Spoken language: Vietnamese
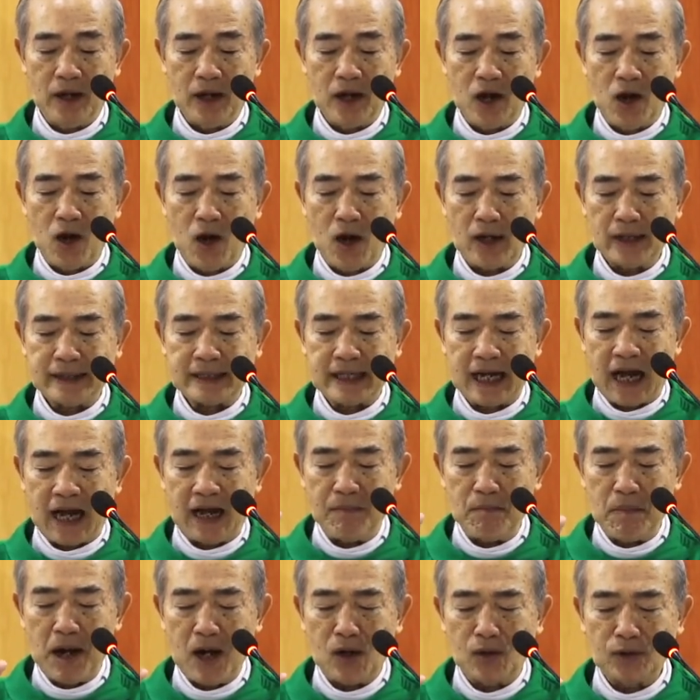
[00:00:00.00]
Đó
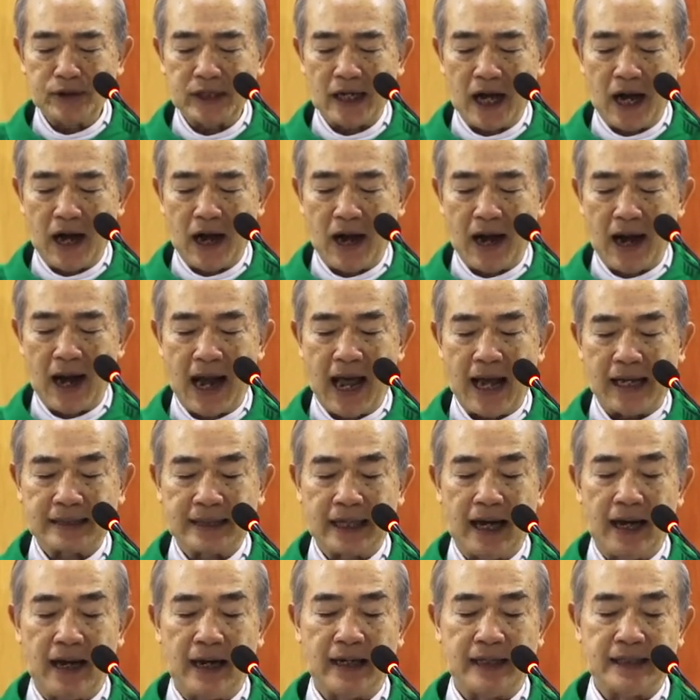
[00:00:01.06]
chẳng bao giờ là
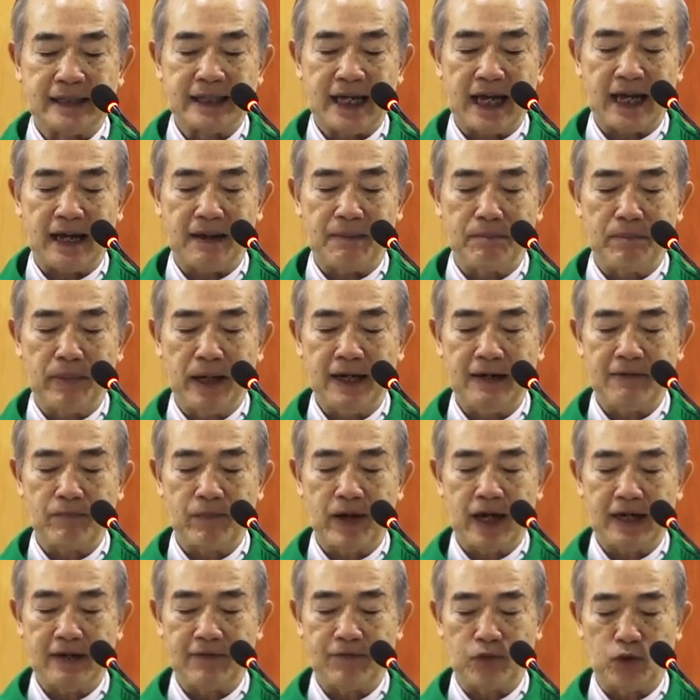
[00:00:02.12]
thời gian mất
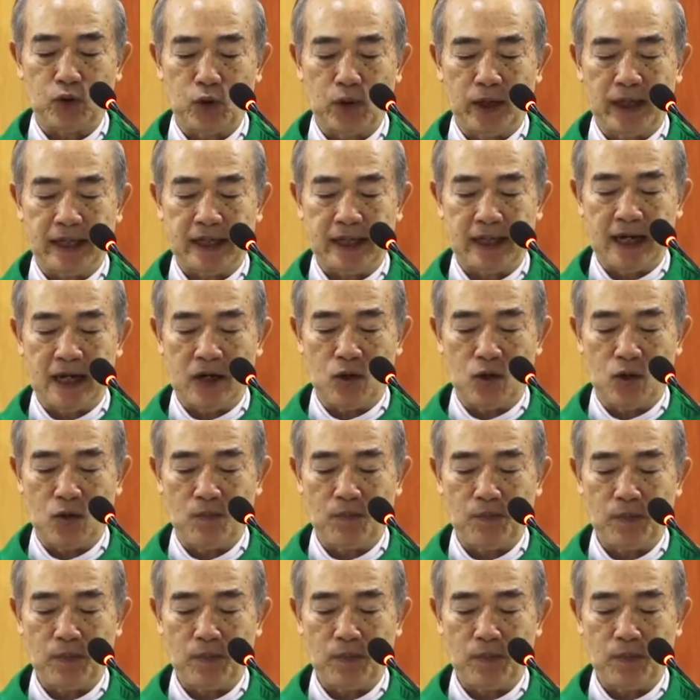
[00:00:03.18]
mát vô ích đâu